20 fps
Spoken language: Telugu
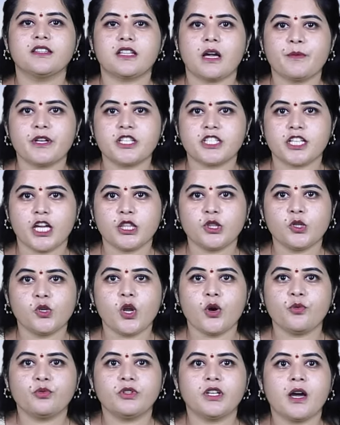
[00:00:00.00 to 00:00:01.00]
తమ
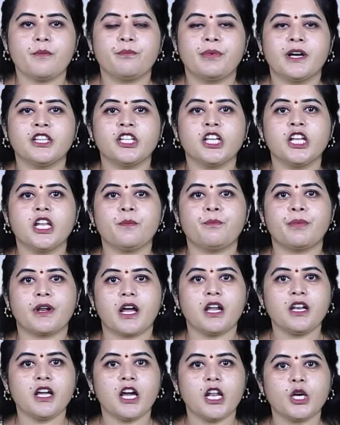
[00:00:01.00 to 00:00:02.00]
చేతుల్లో ఉన్న బందీల
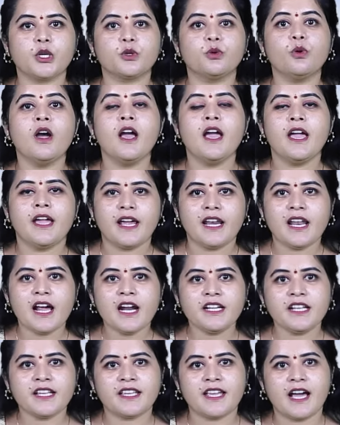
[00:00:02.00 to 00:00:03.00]
ప్రాణాలకు
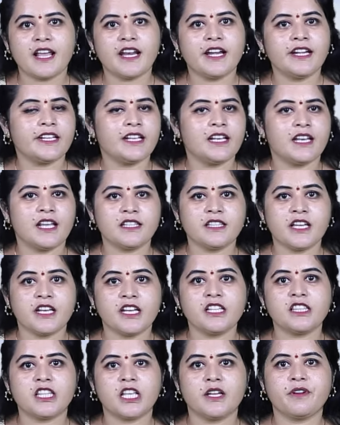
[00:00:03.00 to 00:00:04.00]
ఎలాంటి గ్యారంటీ
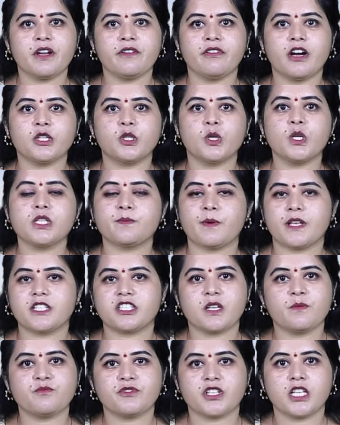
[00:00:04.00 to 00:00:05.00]
లేదని తీవ్రవాదులు
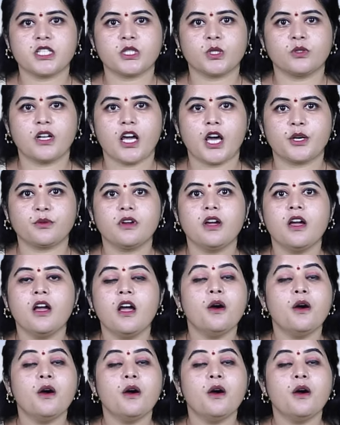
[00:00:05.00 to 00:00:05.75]
స్పష్టం చేస్తున్నారు